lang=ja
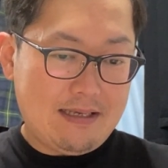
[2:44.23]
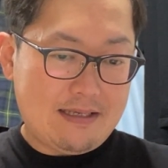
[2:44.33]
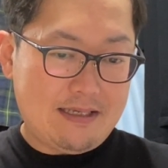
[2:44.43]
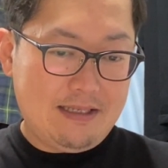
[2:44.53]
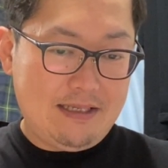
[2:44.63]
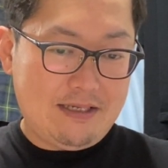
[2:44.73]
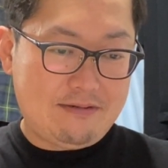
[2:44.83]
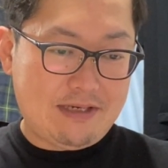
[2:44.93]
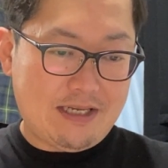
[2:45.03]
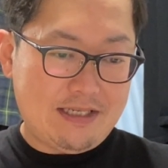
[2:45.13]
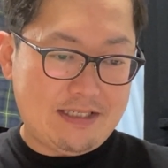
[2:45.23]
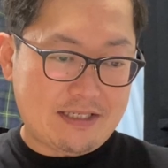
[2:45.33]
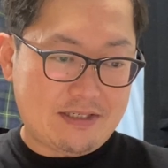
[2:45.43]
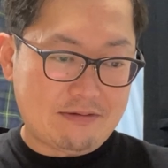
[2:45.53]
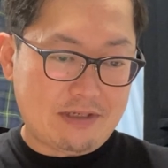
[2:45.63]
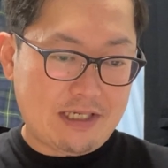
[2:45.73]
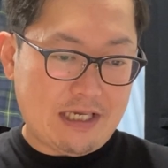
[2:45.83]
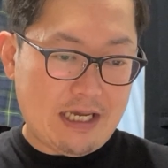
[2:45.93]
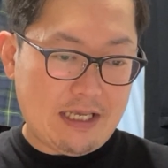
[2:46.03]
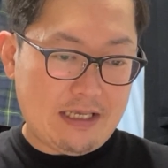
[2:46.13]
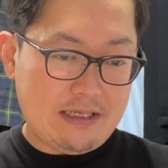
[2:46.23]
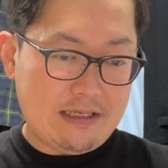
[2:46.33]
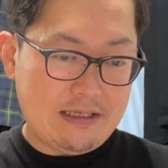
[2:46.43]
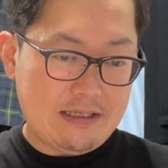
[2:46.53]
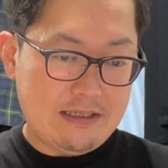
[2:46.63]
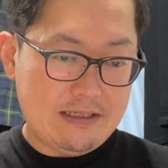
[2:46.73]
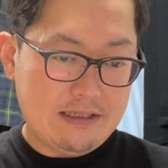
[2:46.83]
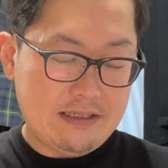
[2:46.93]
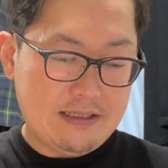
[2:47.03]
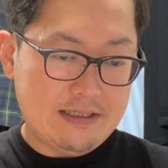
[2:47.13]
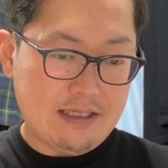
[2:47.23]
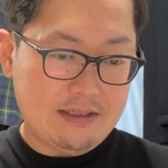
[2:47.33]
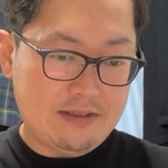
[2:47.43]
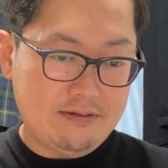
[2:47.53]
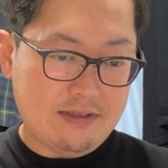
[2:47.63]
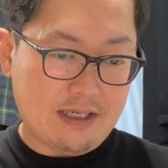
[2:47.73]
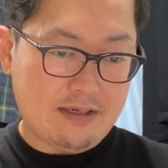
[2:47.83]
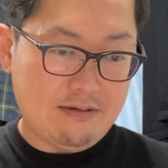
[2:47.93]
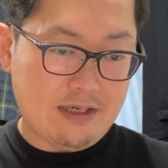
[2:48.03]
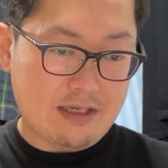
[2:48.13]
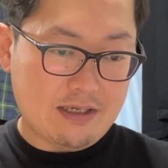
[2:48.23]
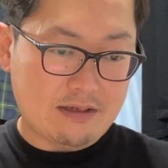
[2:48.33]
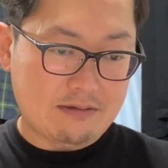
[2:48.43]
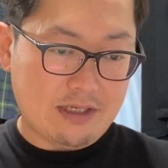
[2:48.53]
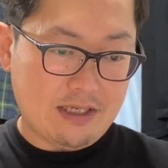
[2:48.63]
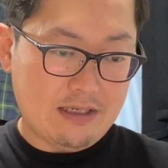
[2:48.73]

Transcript: 筋肉内に接種2回。3週間の間隔で。